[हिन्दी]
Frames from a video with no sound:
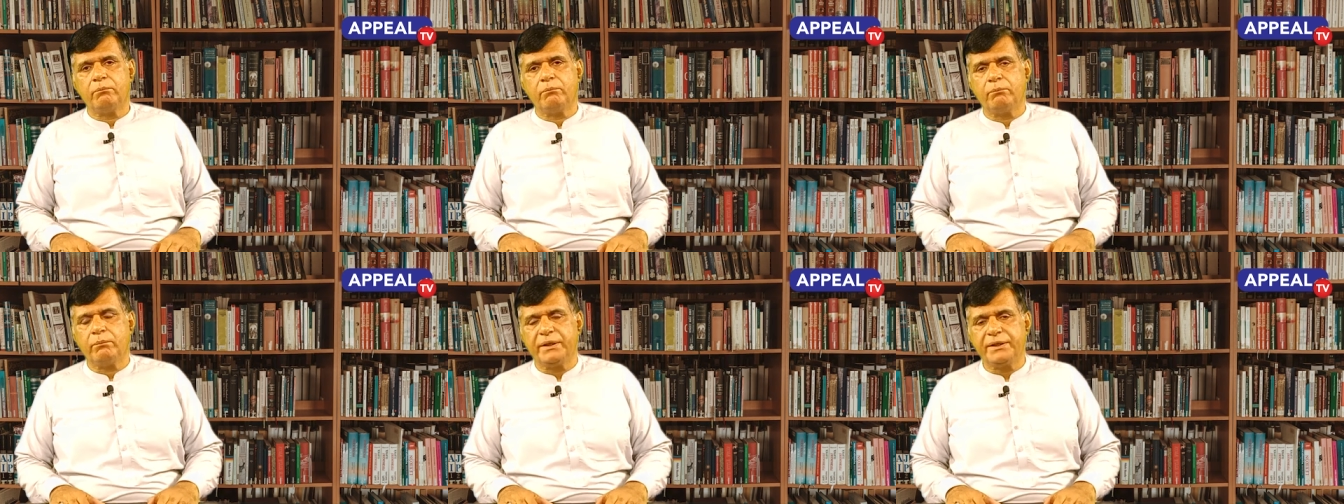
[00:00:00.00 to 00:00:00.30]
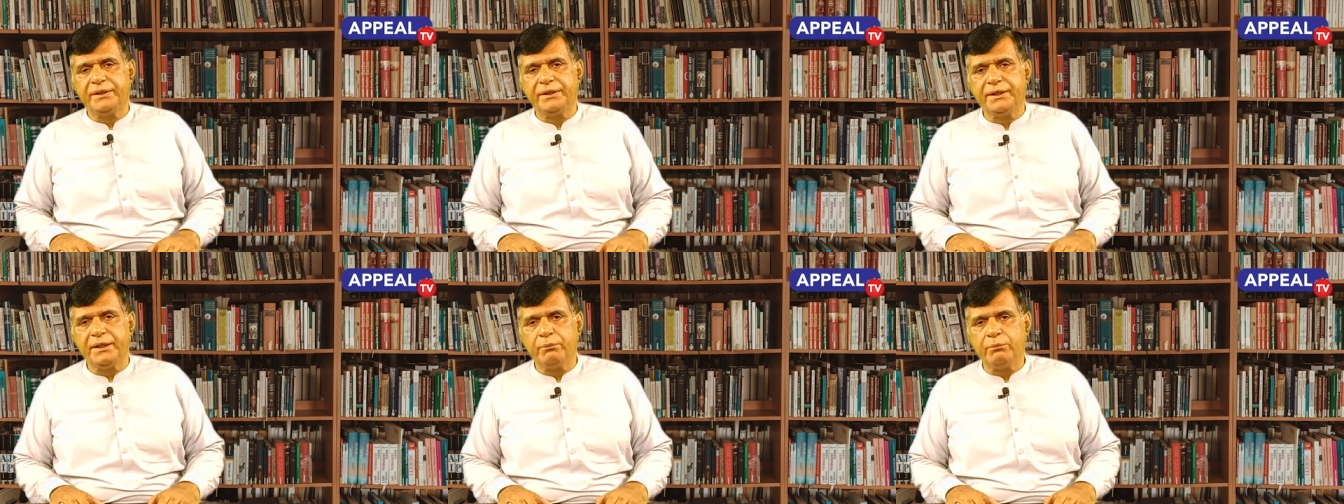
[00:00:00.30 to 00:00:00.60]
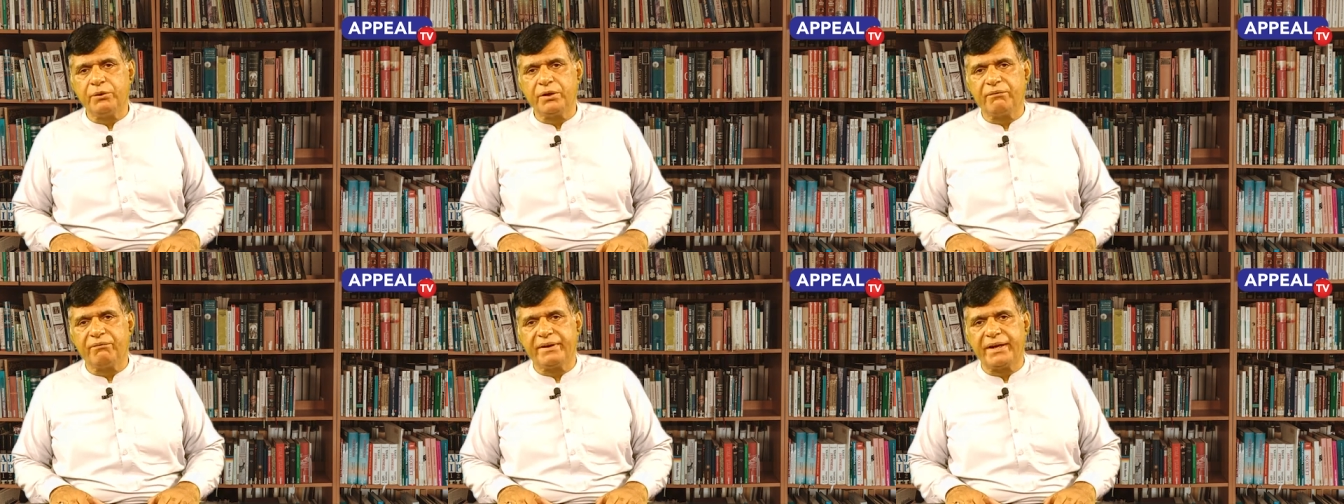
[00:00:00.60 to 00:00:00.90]
मदीन
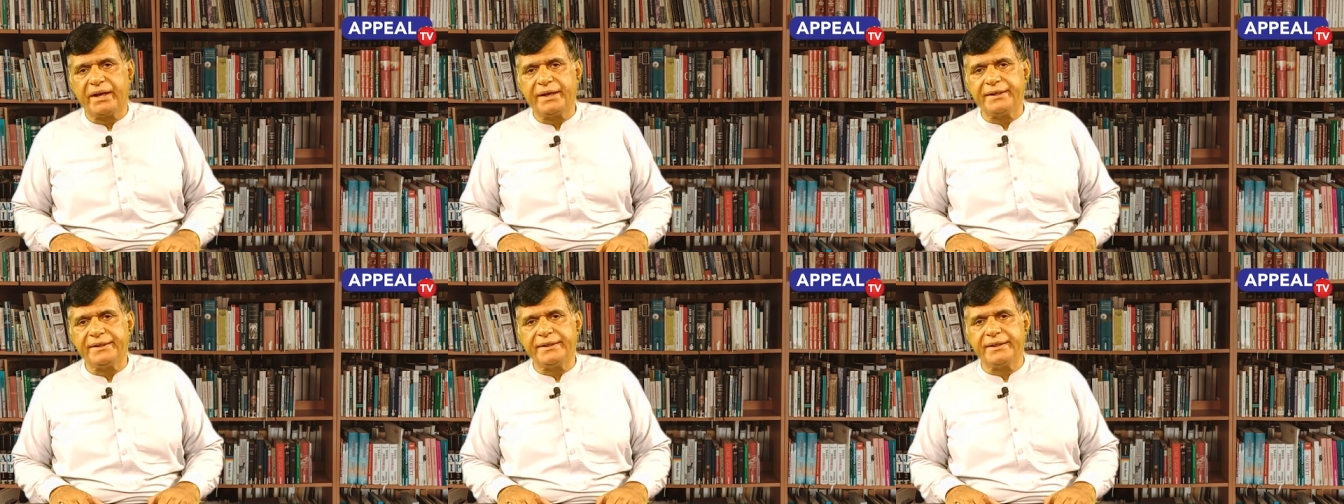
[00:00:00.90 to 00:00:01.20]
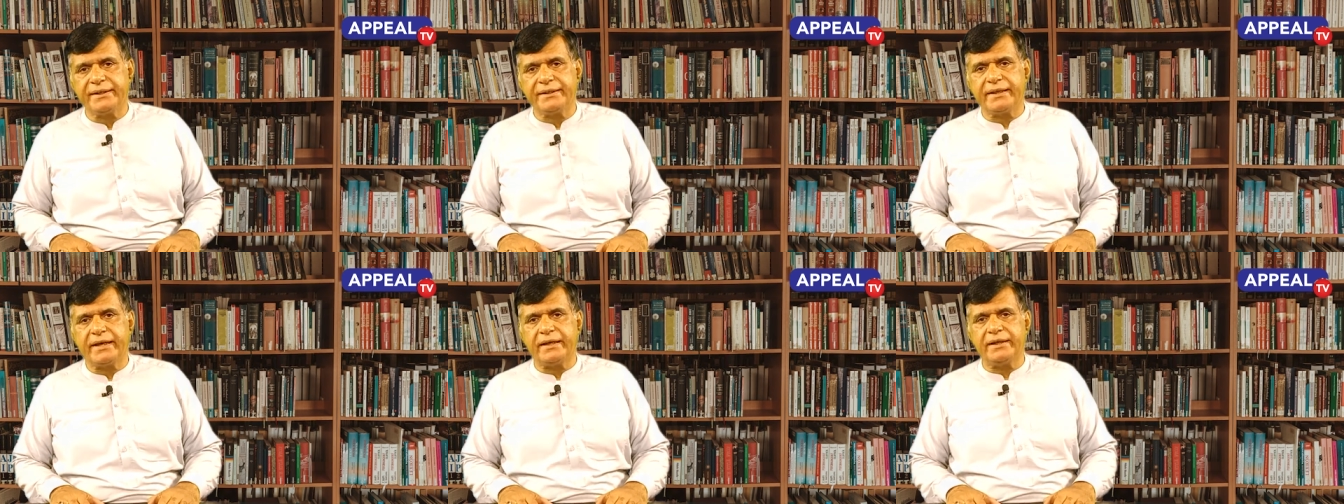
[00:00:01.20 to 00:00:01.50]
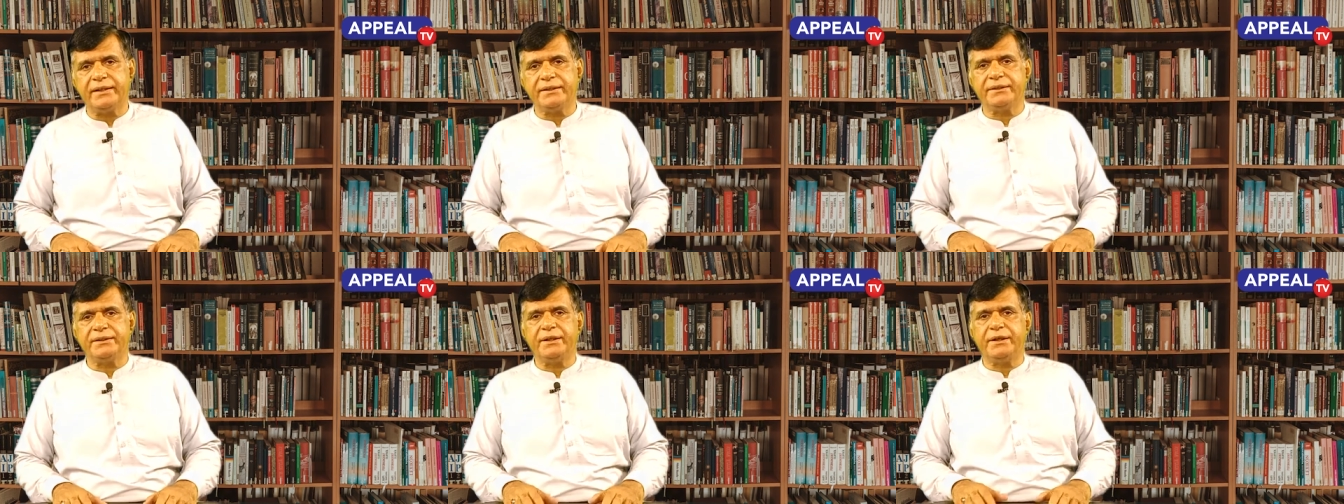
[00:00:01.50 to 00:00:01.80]
मुनवरा की
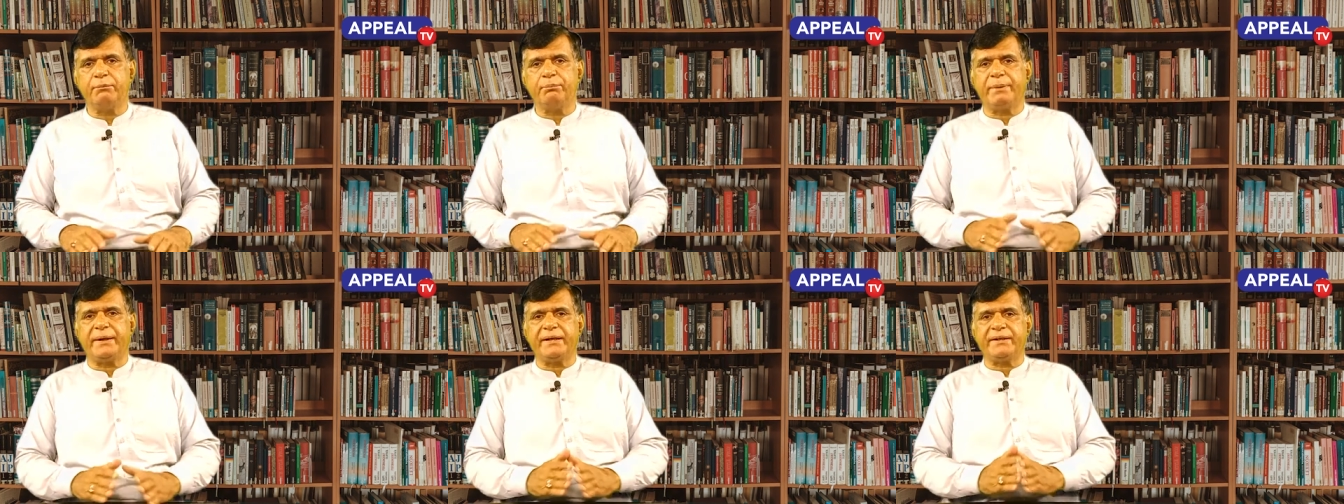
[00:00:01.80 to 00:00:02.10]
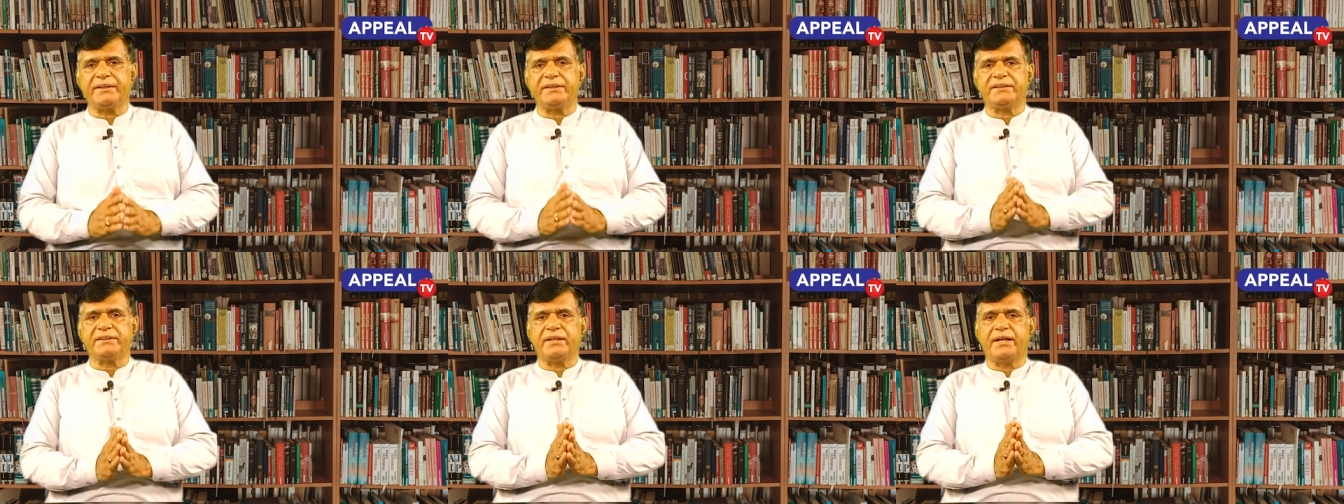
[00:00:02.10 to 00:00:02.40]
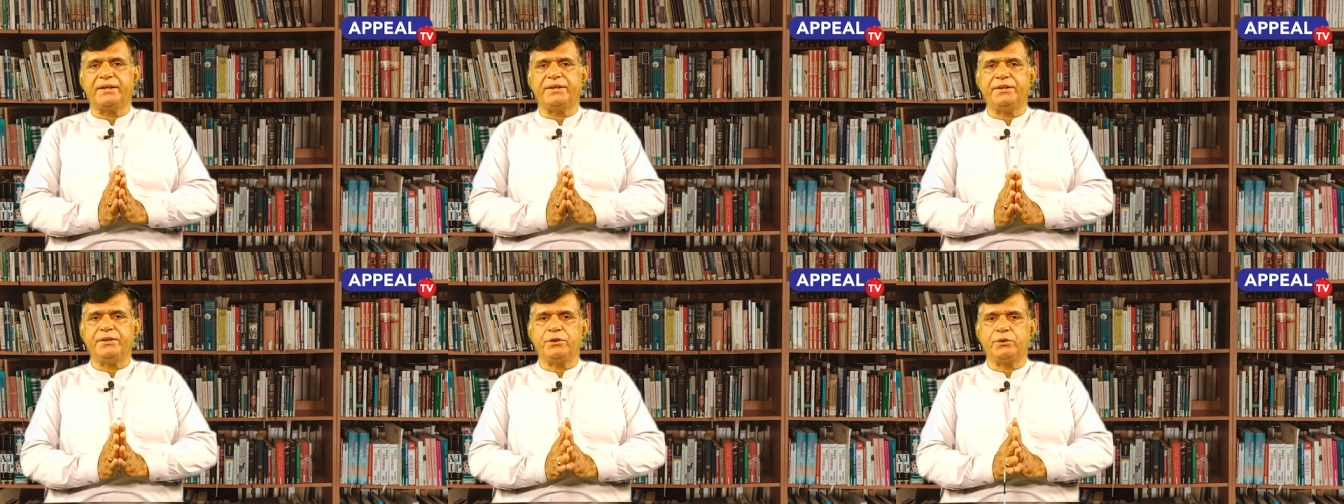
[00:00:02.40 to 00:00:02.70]
अदालत ने
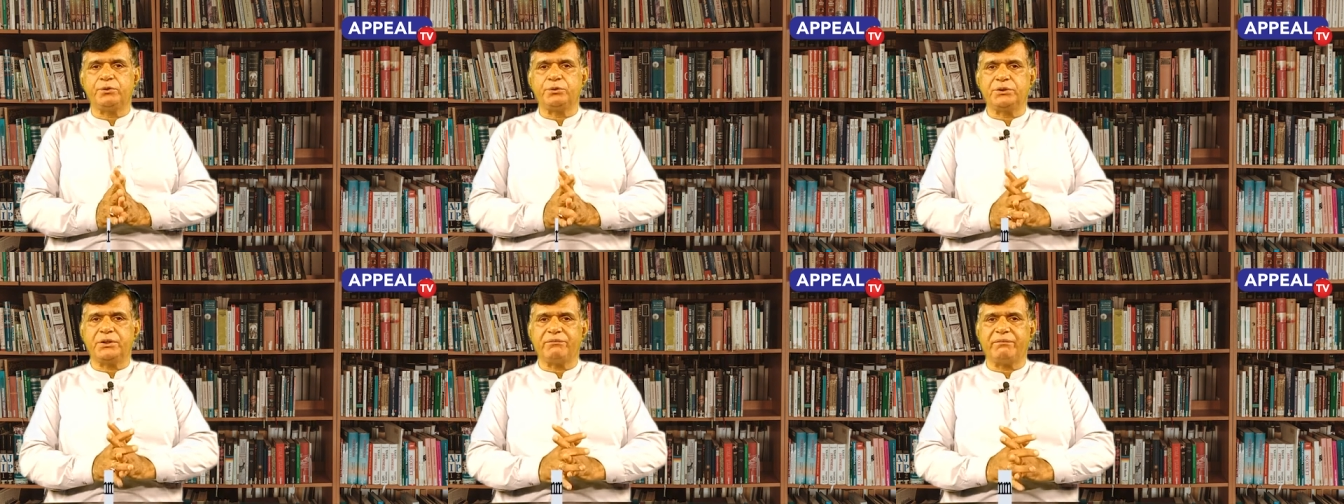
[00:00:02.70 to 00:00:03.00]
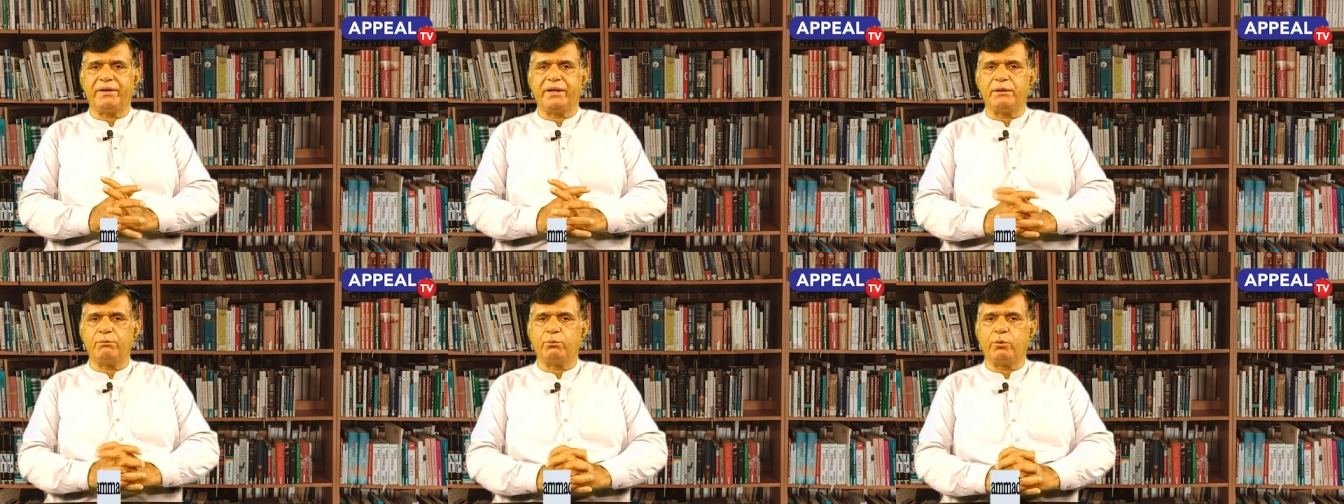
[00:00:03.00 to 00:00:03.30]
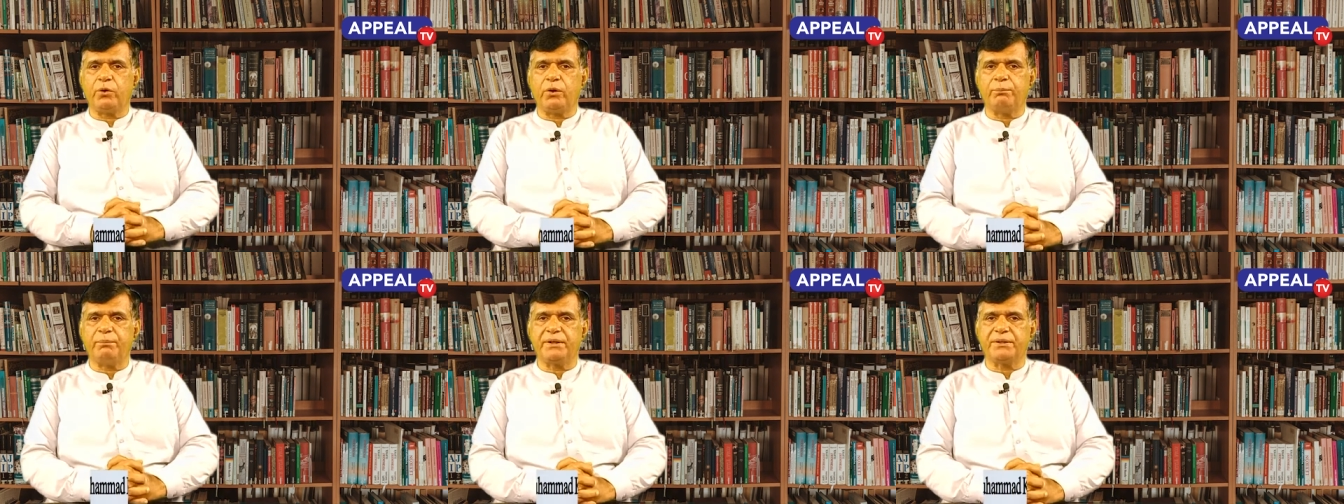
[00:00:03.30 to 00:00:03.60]
पाकिस्तानी नौजवान
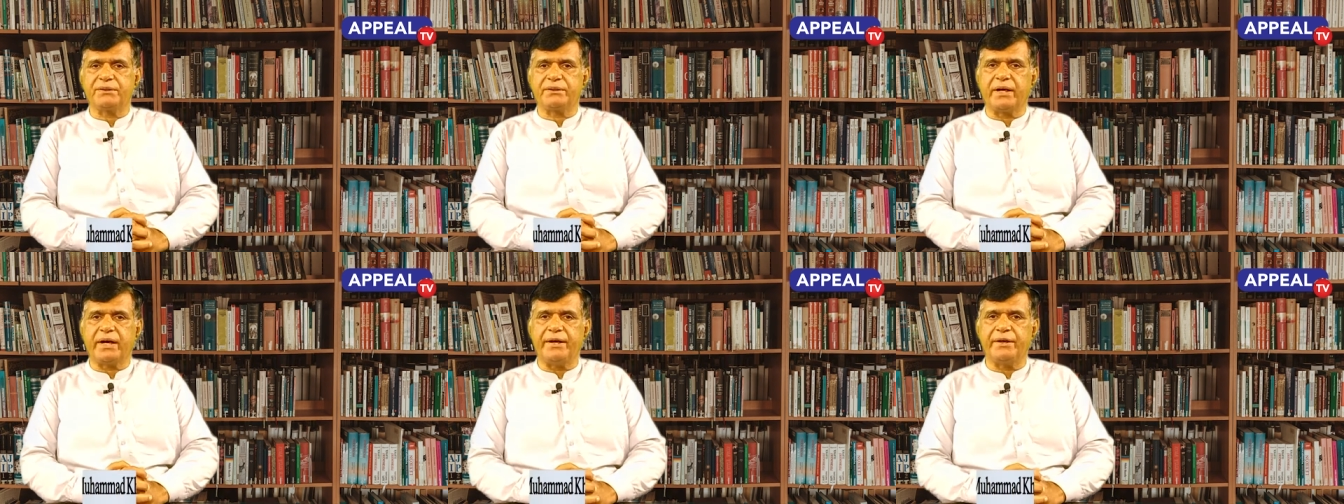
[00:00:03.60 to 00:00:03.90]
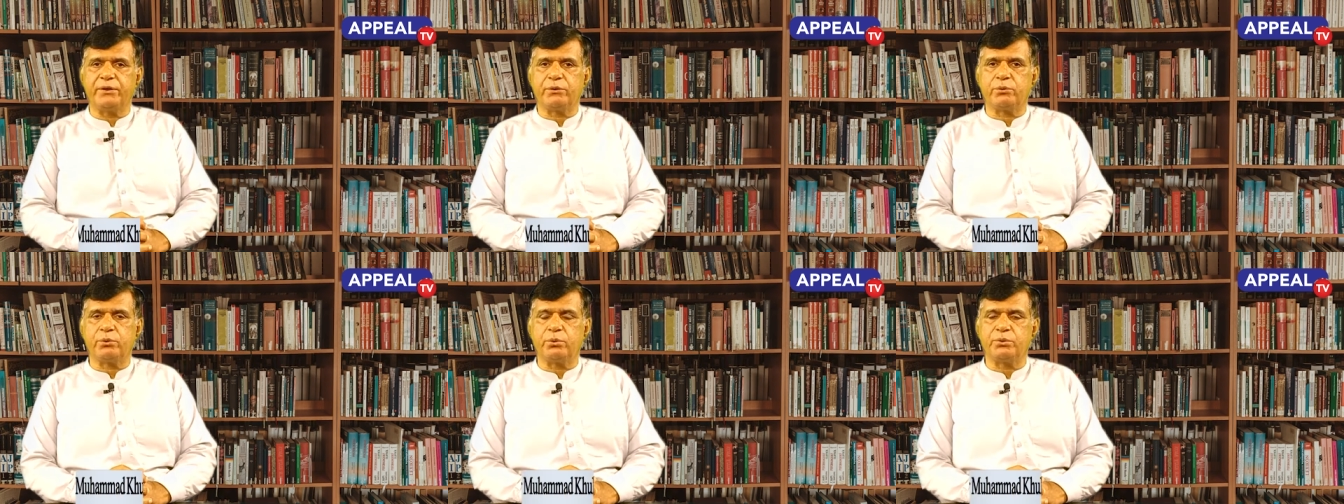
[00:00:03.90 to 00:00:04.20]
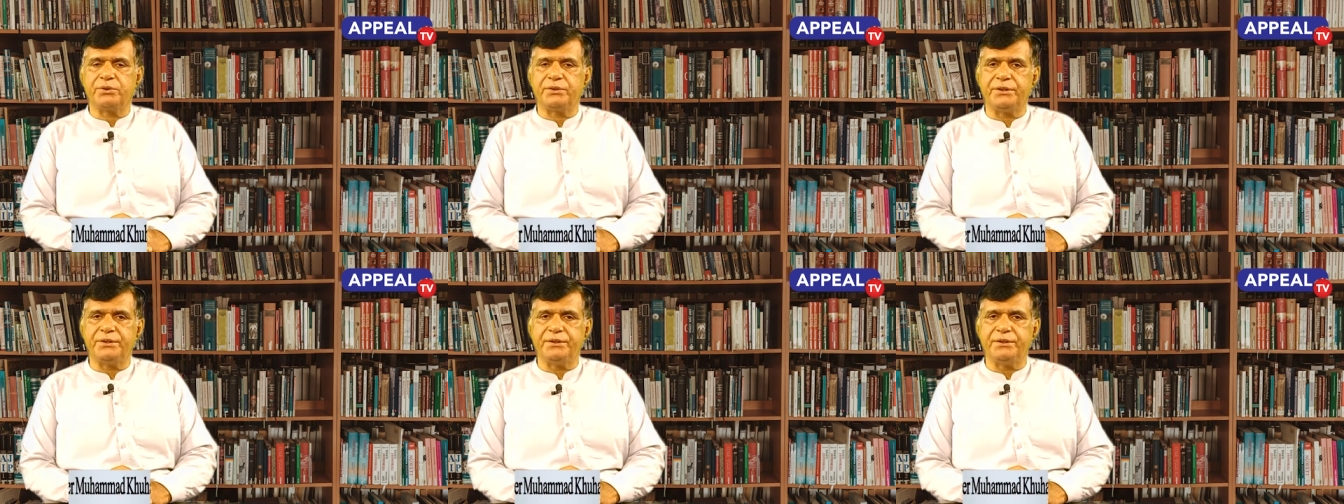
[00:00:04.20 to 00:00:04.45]
मोहम्मद ताहिर को